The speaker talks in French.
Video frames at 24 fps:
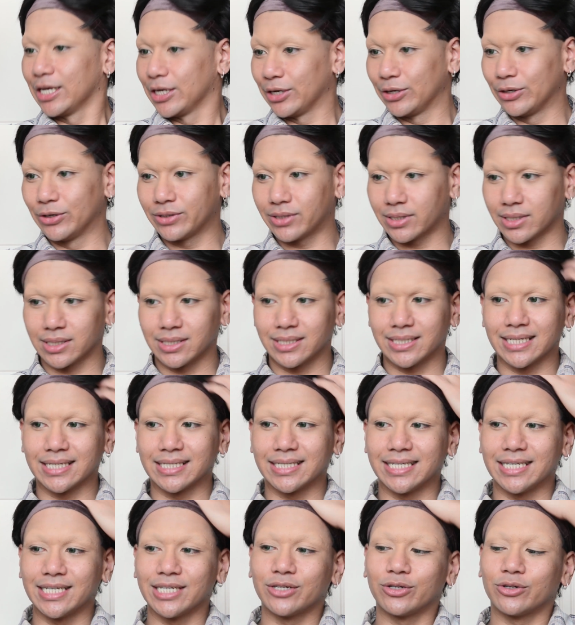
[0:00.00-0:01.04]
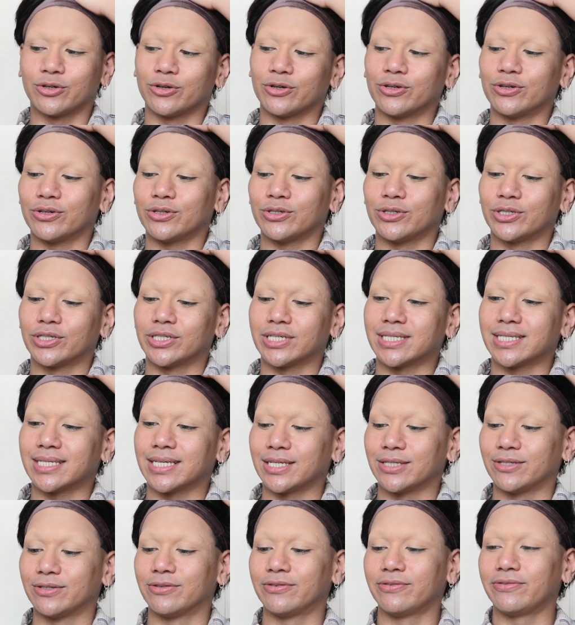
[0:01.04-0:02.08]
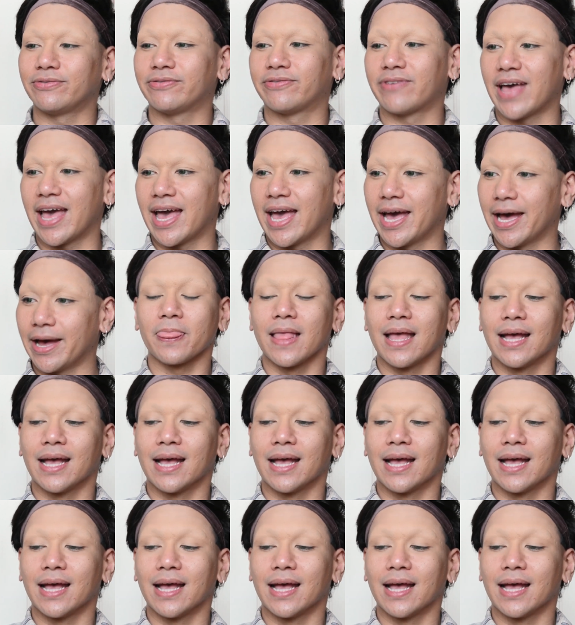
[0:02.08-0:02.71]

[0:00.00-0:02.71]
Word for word: une autre technique que j'essaie de faire.